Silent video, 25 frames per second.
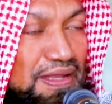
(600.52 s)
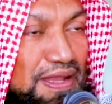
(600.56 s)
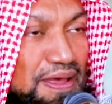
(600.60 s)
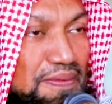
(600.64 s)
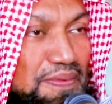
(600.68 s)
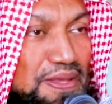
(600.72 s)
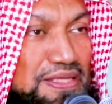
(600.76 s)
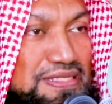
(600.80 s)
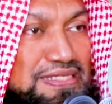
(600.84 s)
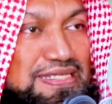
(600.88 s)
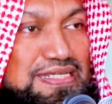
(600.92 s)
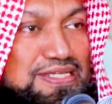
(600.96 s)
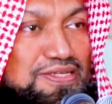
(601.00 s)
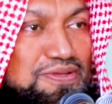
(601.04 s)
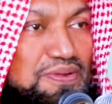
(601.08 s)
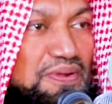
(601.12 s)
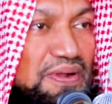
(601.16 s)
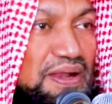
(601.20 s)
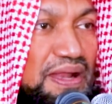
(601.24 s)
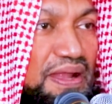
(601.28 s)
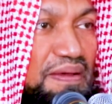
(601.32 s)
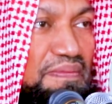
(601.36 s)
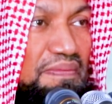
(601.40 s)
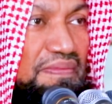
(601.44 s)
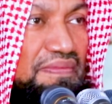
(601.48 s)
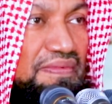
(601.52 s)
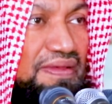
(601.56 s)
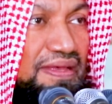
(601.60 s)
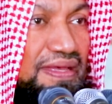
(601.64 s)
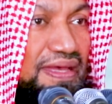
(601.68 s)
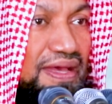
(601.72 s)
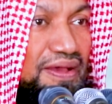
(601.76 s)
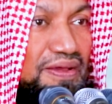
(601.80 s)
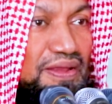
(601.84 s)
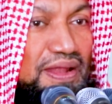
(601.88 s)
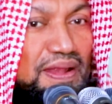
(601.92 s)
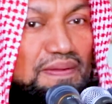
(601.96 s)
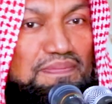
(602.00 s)
নামাজ শেষ করলাম
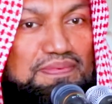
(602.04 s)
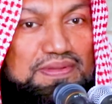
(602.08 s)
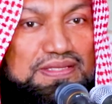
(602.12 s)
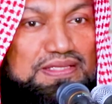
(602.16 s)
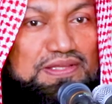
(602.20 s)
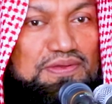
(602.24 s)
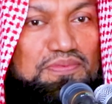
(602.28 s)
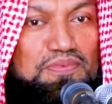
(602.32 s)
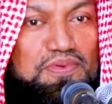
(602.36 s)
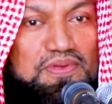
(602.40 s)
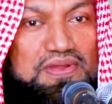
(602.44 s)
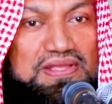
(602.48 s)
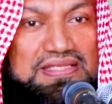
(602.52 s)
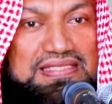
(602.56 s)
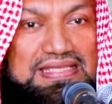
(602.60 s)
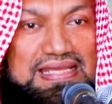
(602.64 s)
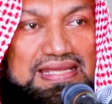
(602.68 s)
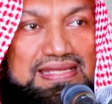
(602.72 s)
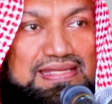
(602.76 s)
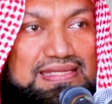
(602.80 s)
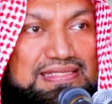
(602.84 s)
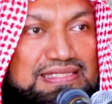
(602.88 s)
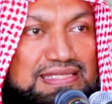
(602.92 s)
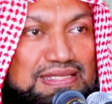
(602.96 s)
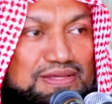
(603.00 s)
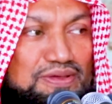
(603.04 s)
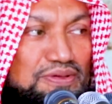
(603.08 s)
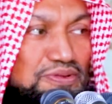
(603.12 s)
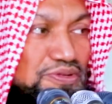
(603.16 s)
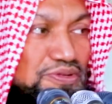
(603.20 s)
এখন আপনি যে বলেছেন রিজিক